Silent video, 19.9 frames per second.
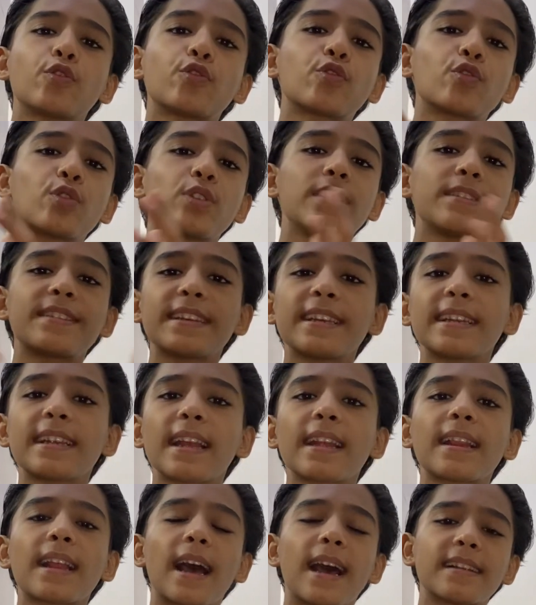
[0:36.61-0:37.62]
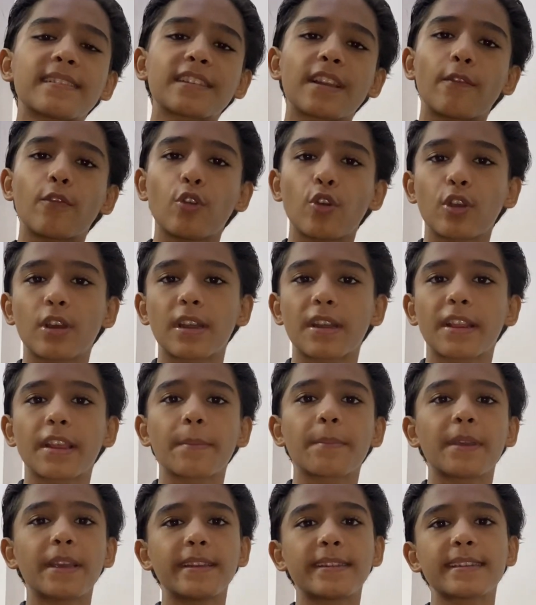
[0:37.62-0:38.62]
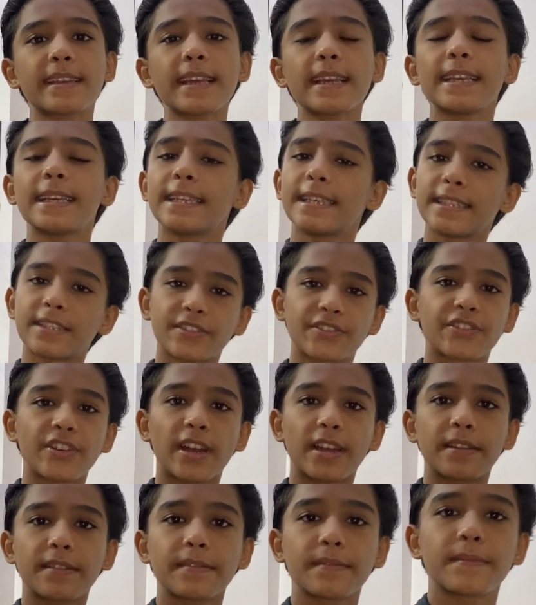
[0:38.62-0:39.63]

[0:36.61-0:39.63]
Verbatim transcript: सो इसी के साथ आज का व्लॉग करते हैं यहीं से स्टार्ट